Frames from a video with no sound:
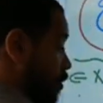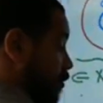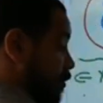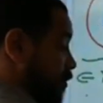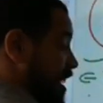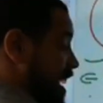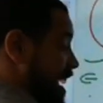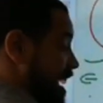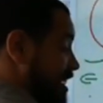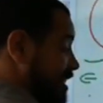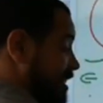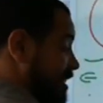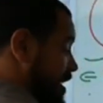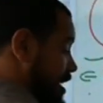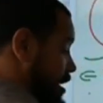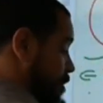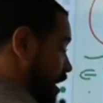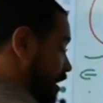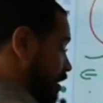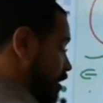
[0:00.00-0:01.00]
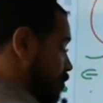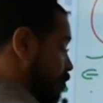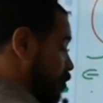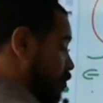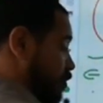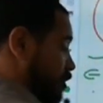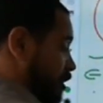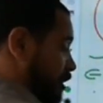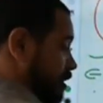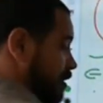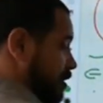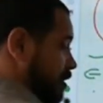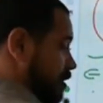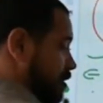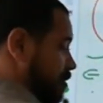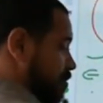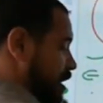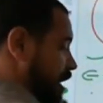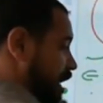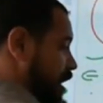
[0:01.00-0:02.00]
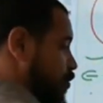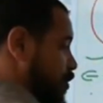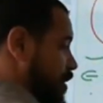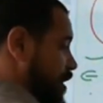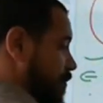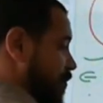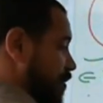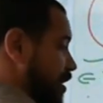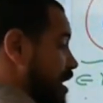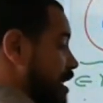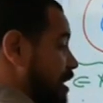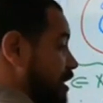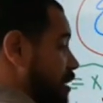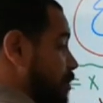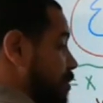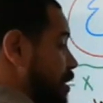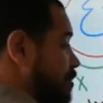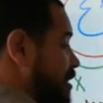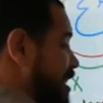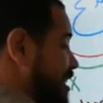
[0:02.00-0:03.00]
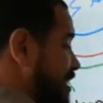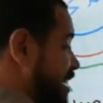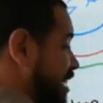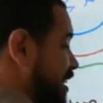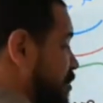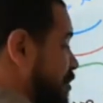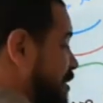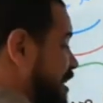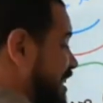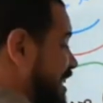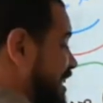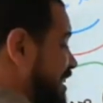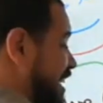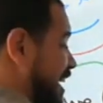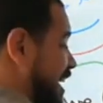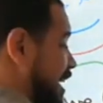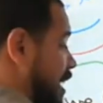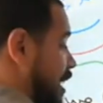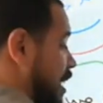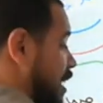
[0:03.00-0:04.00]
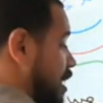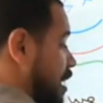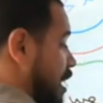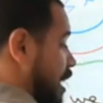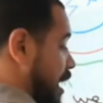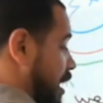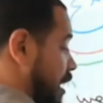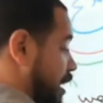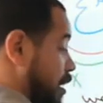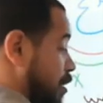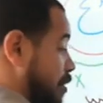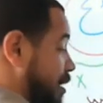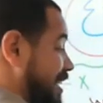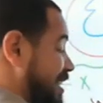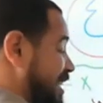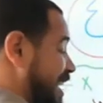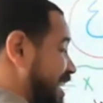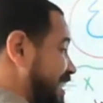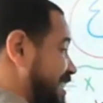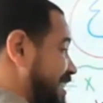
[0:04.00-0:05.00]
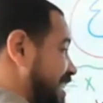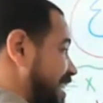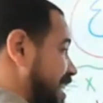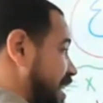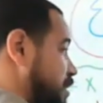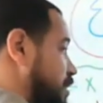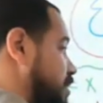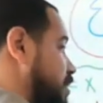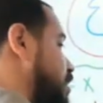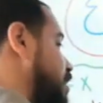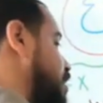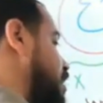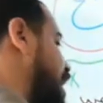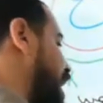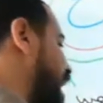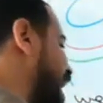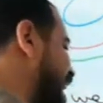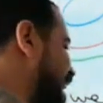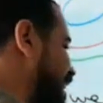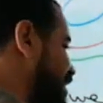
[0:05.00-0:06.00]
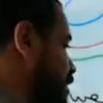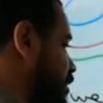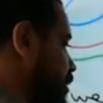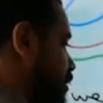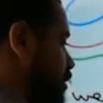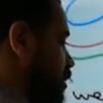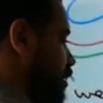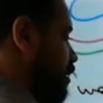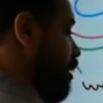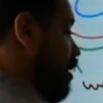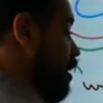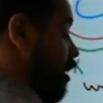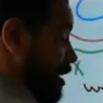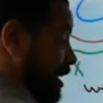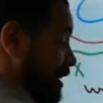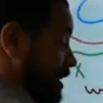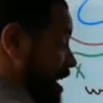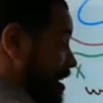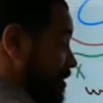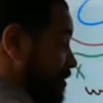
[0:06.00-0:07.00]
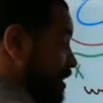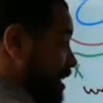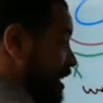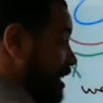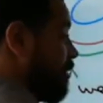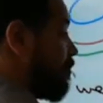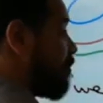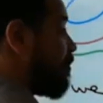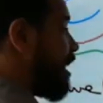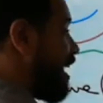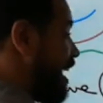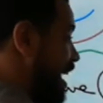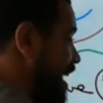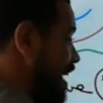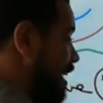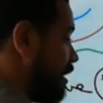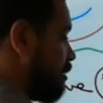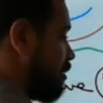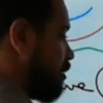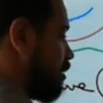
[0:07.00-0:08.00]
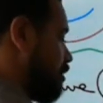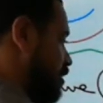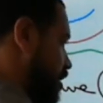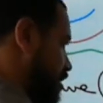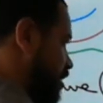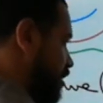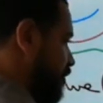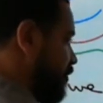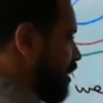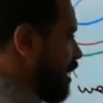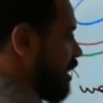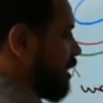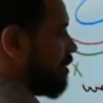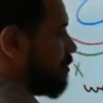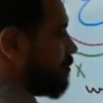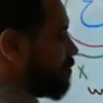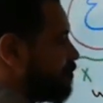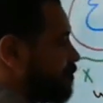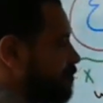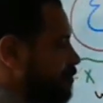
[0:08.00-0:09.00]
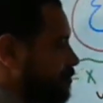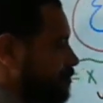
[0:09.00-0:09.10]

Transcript: لو في هاز هنا بعد المفرد مكان وي طب امتى استخدم ديدنت هنا قال لك لو كانت هاد ديت هاد لو كانت هاف دي هاد تصريف تاني